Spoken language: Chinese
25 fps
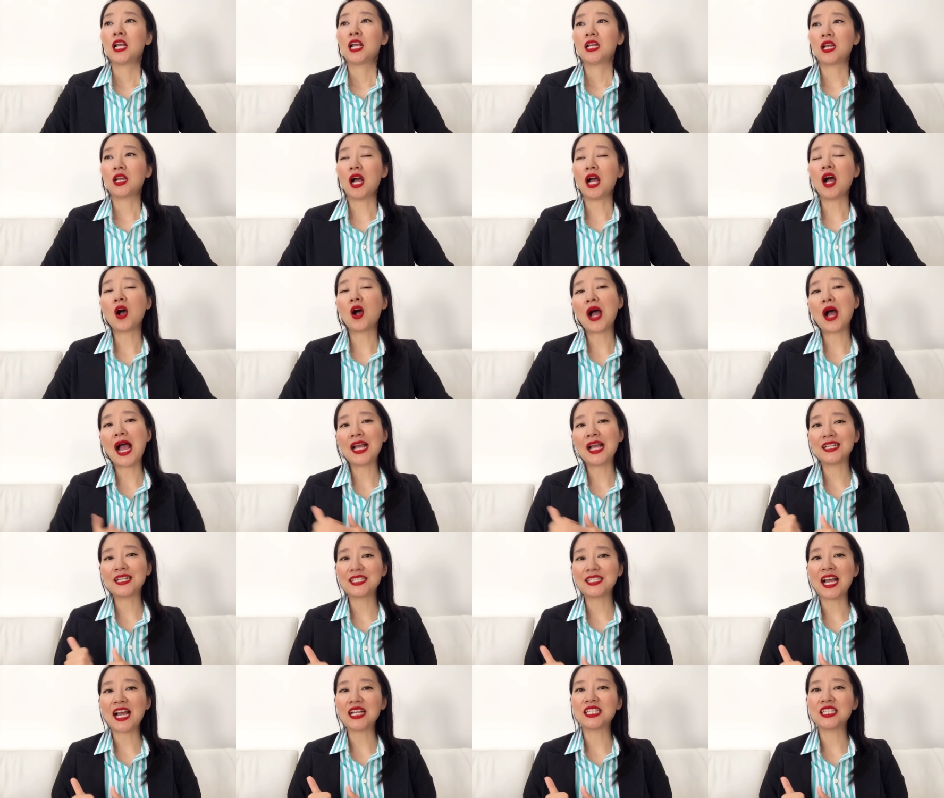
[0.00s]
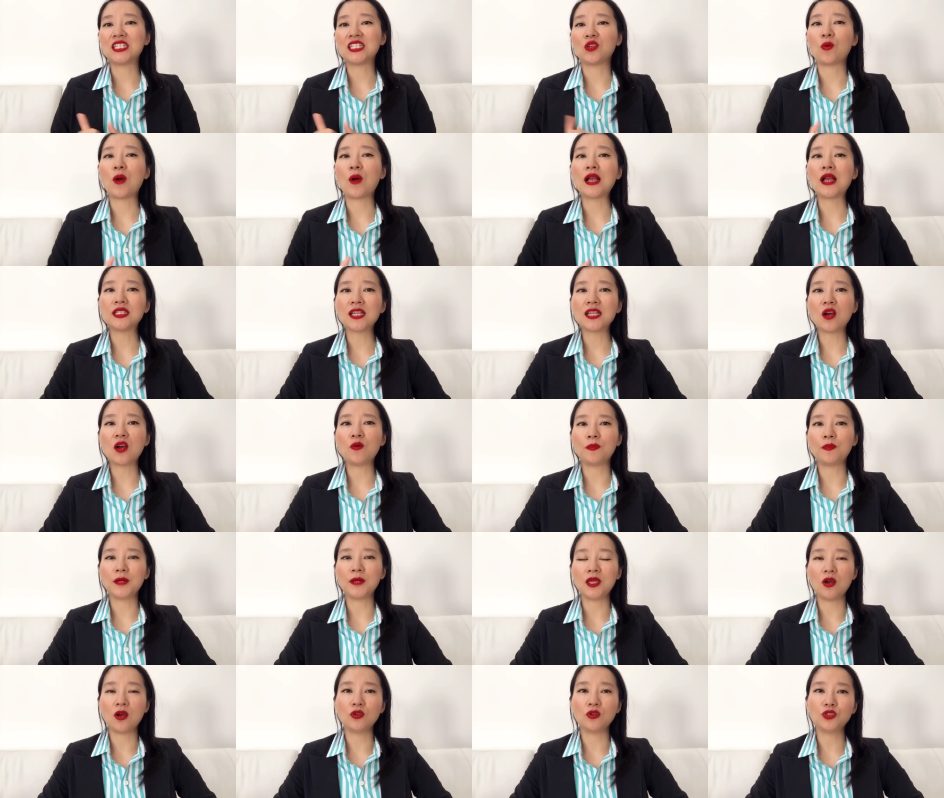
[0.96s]
然后按一下喜欢，这样我
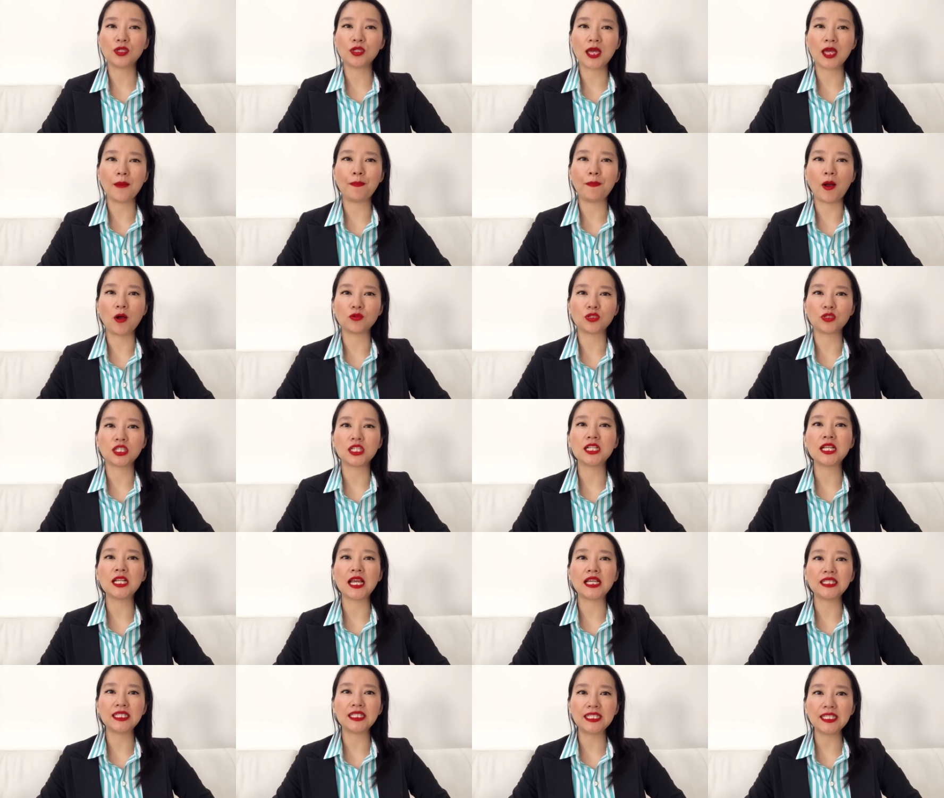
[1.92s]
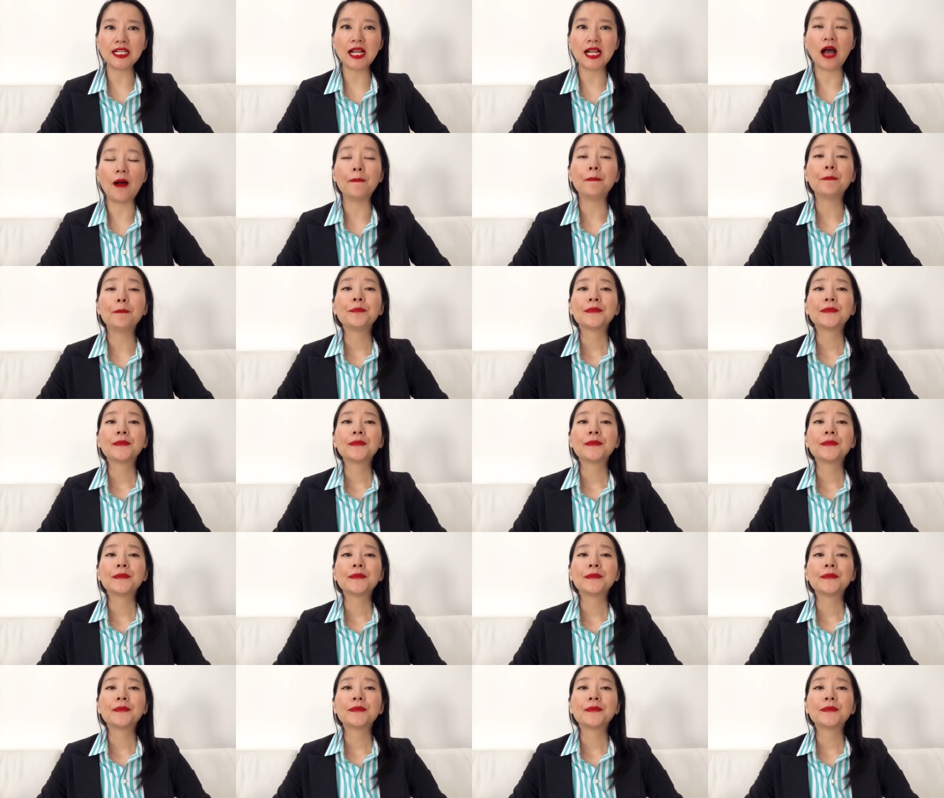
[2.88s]
们以后就可以保持联系了。